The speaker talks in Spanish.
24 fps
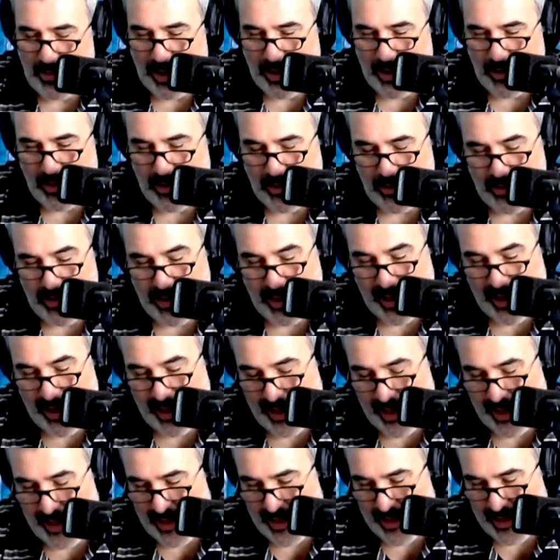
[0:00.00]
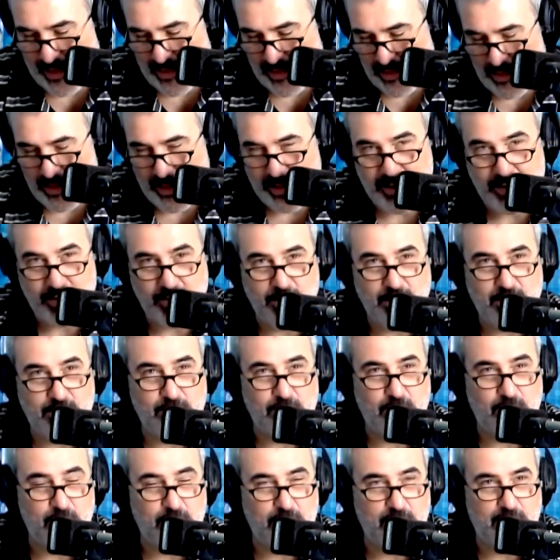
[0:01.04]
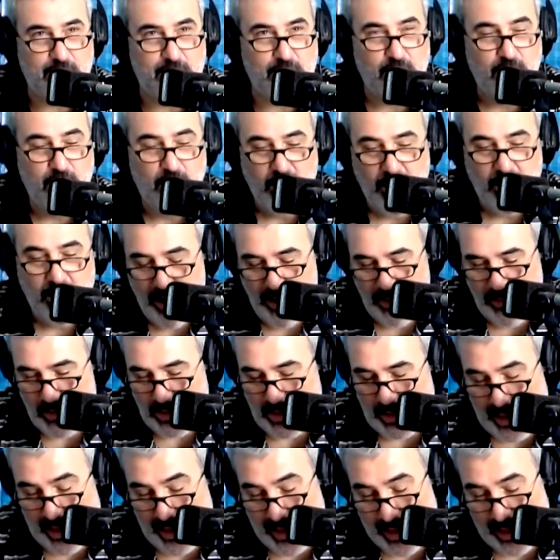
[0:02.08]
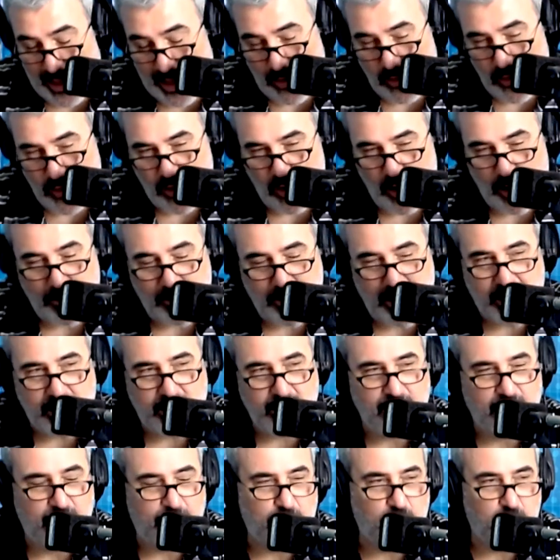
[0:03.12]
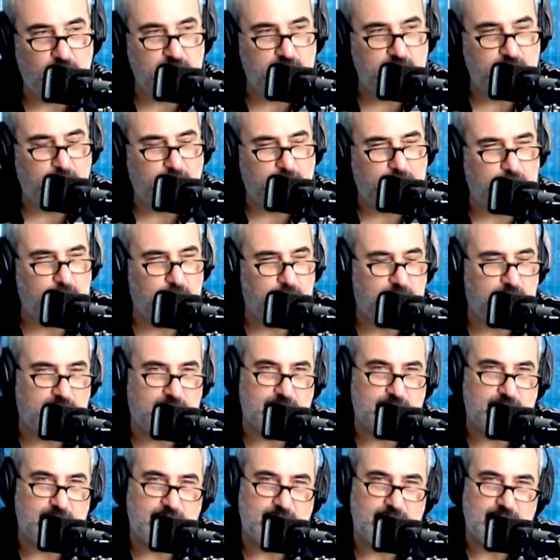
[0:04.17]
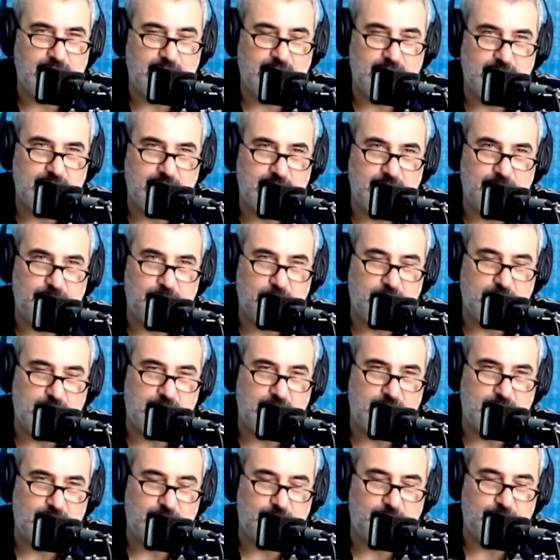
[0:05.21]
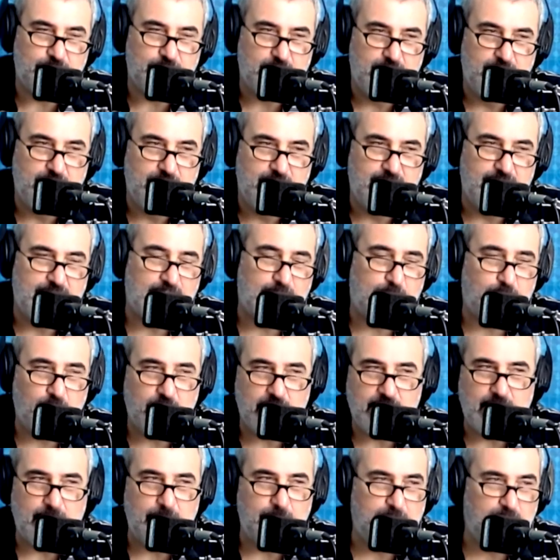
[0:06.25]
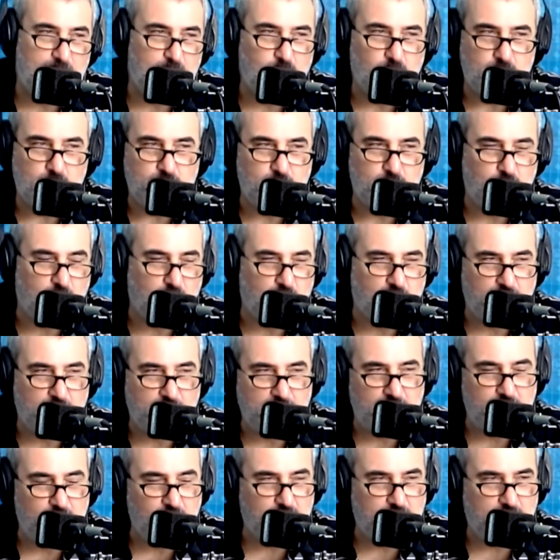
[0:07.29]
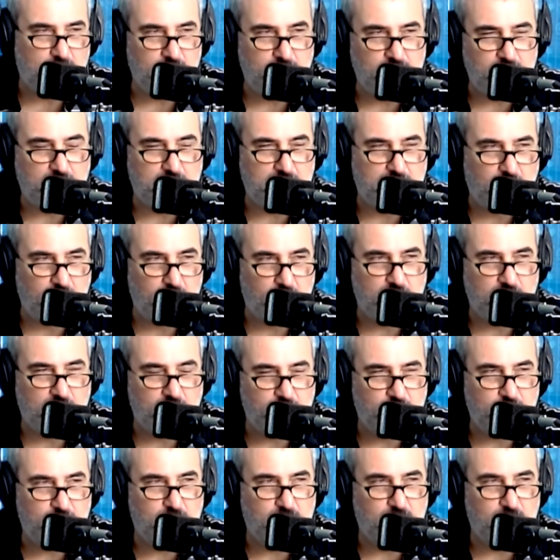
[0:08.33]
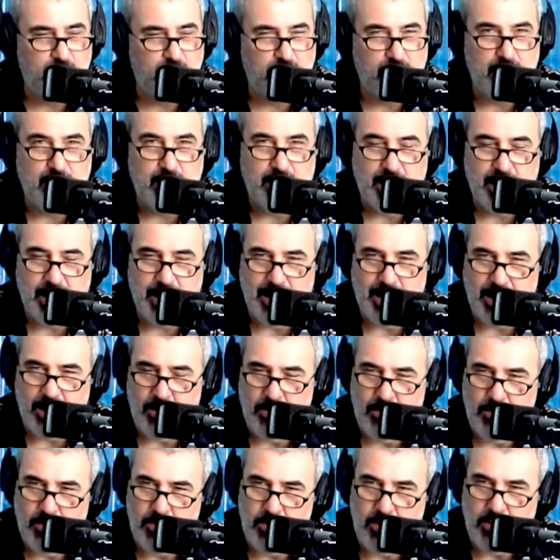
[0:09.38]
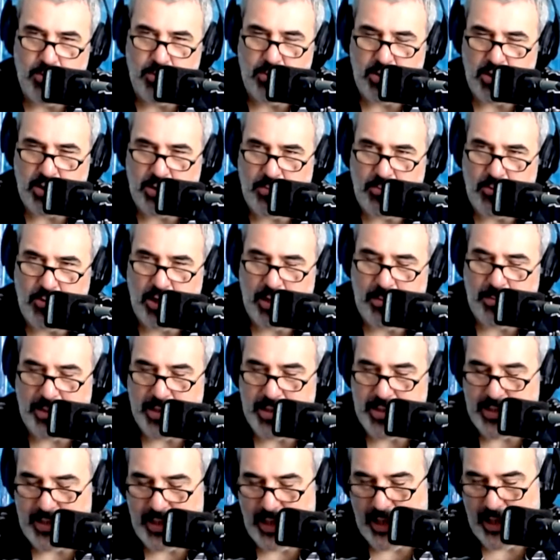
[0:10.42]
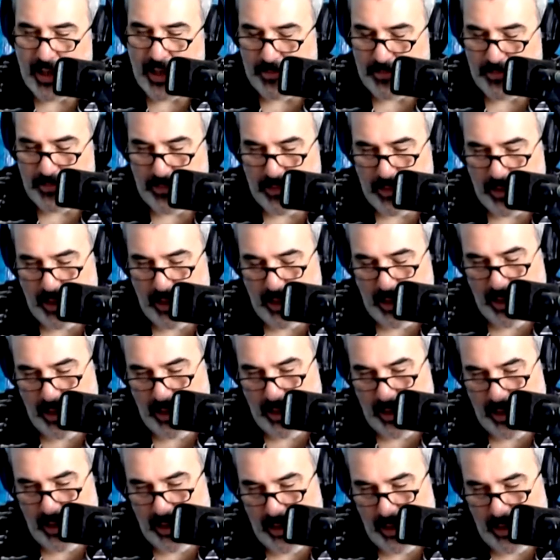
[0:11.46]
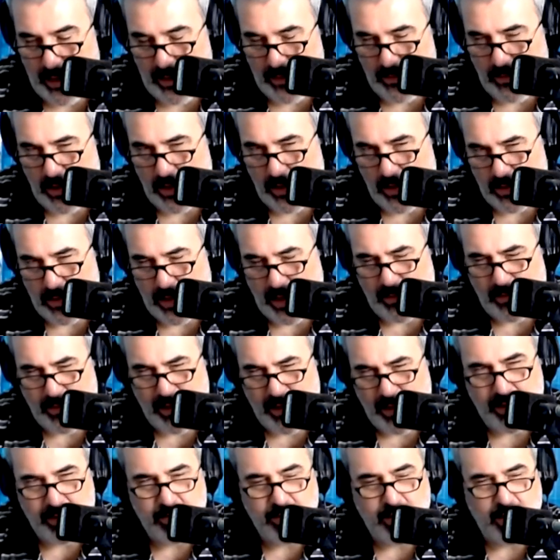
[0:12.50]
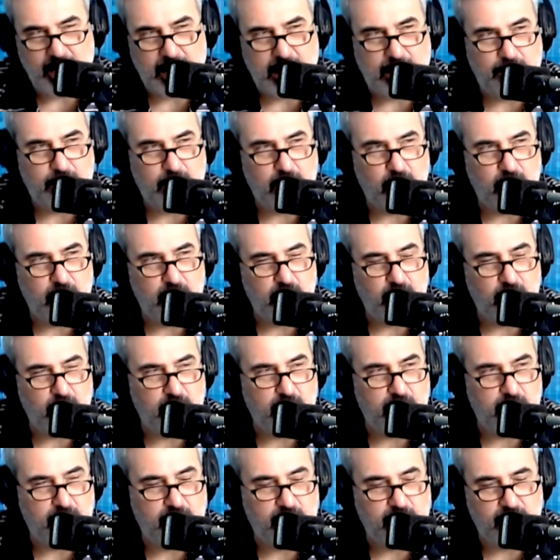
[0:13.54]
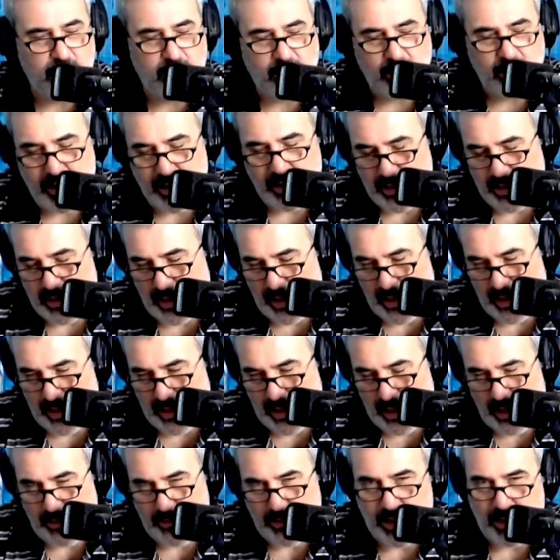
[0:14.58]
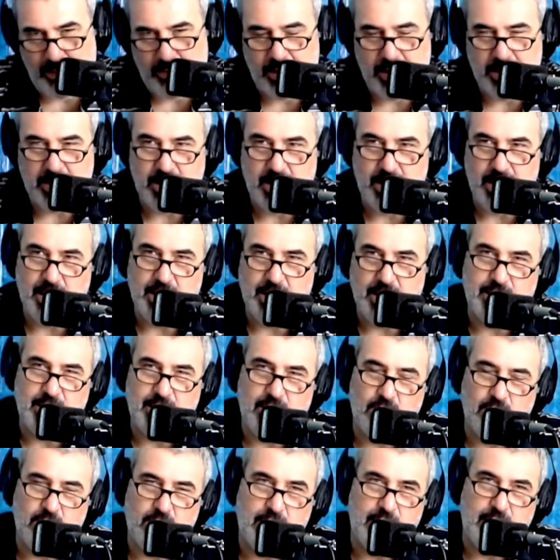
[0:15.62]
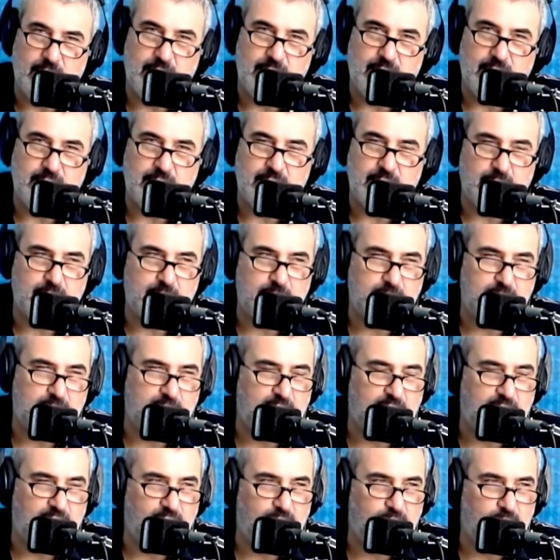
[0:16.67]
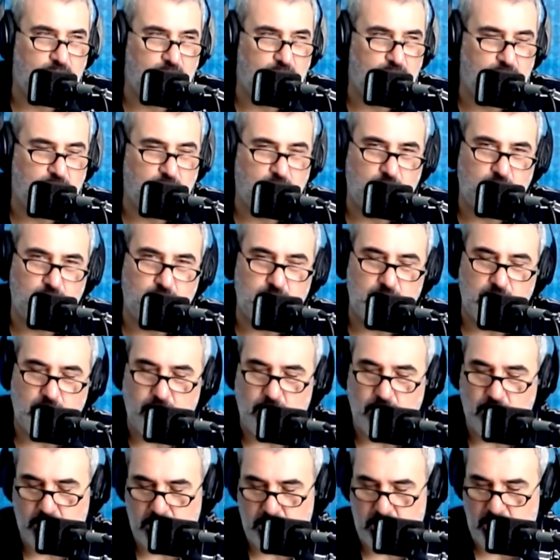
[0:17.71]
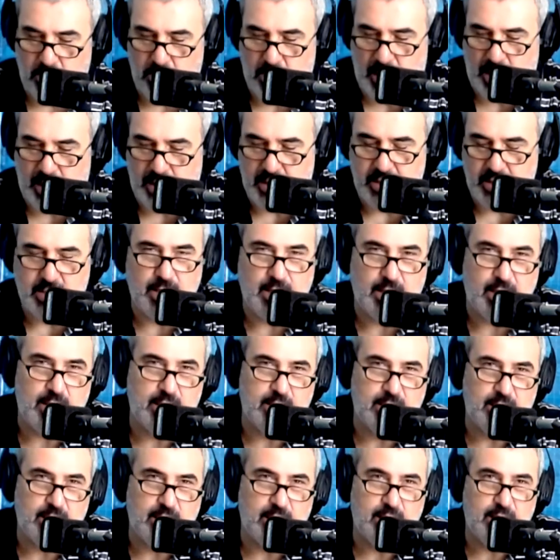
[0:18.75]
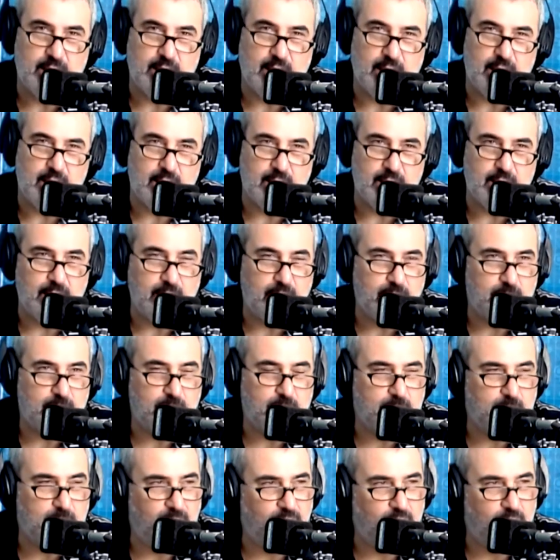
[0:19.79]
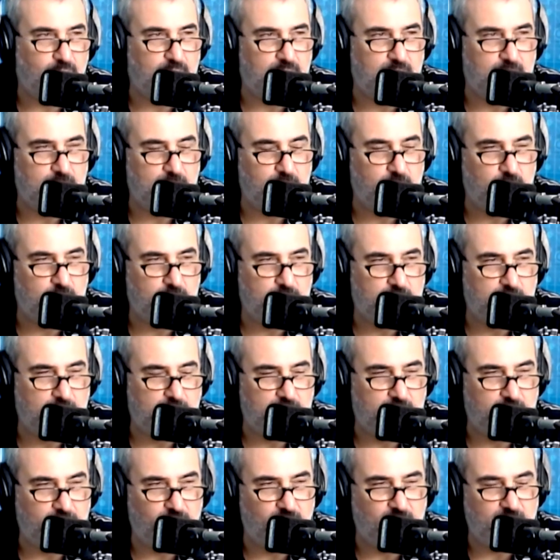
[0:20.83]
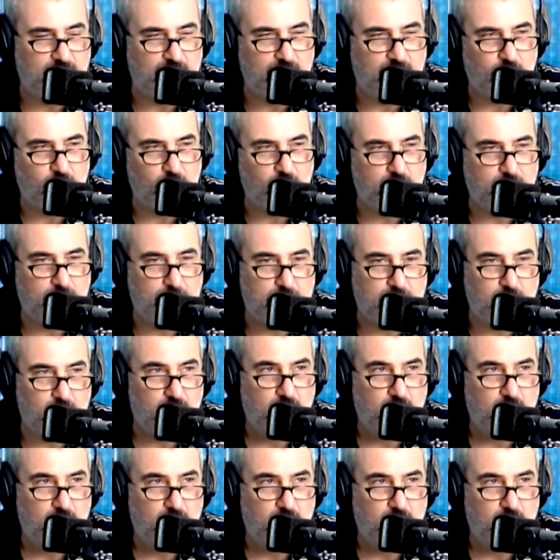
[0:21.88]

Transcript: consejera, eso, eso, eso es muy claro. Vos sabés que te escucho y parte de la próxima pregunta que te quería hacer, este, la respuesta es medio los que venimos hablando hasta ahora, ¿no? Pero en algún punto uno se pone a pensar y, bueno, también tiene que ver con esto que, que, dice la vicepresidenta, ¿no? que le encanta criticar al fondo con un discurso casi setentista y eh, fuera de onda y fuera de moda, pero